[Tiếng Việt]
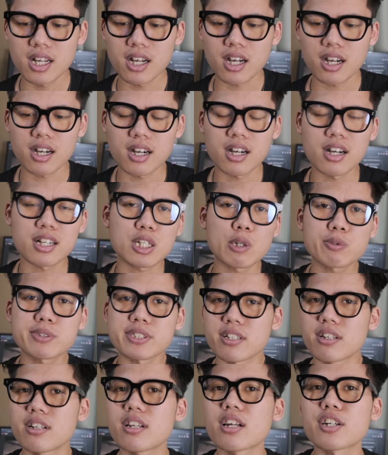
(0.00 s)
à, câu
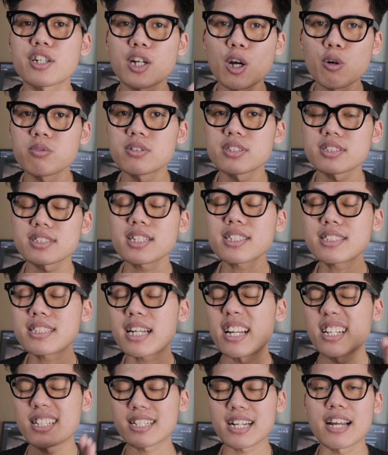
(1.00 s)
trả lời là không tất
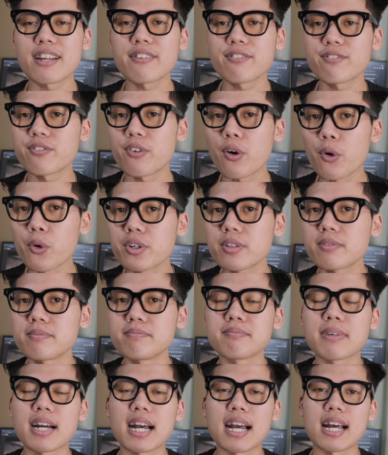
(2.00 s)
cả những iPhone
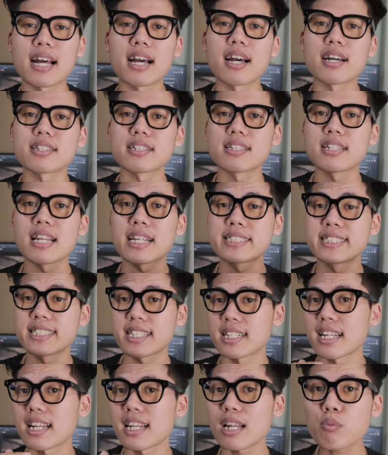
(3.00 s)
mà là chỉ
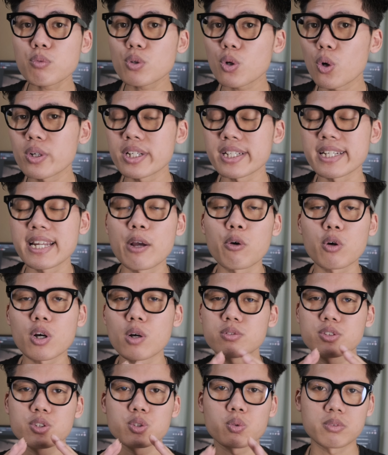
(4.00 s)
cần là lắp thôi thì đều
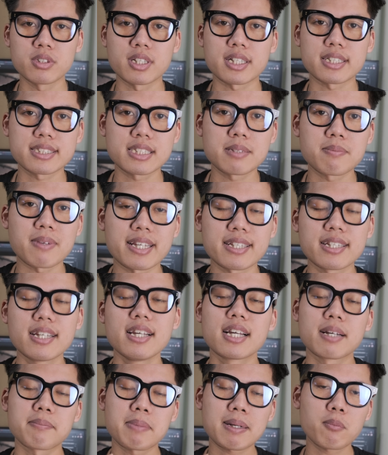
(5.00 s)
không sử dụng được cái sim này
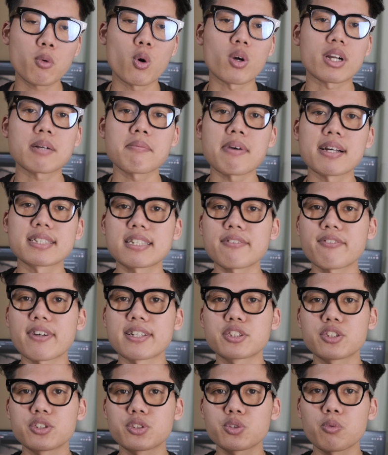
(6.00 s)
bắt buộc các bạn sẽ
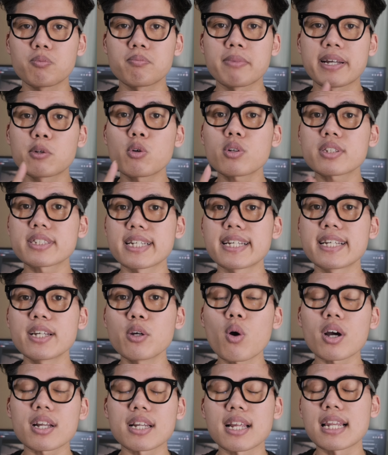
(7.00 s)
phải sử dụng máy quốc tế
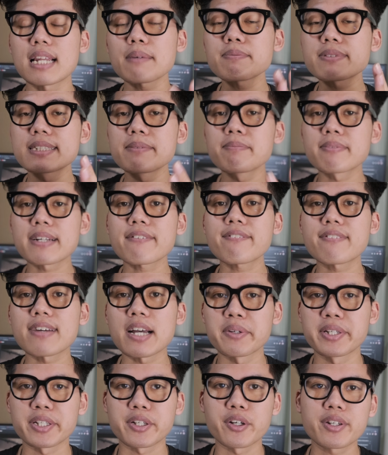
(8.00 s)
hoặc là lắp sim ghép
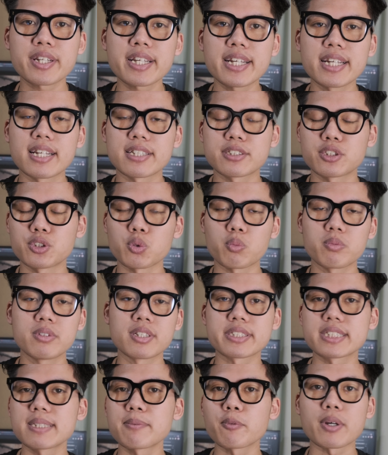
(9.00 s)
vào để có thể là sử dụng
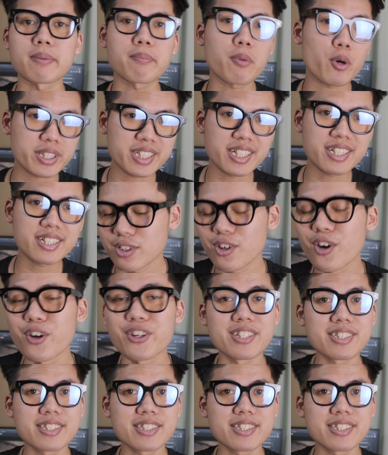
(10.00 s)
được sim của Mport nhé câu hỏi thứ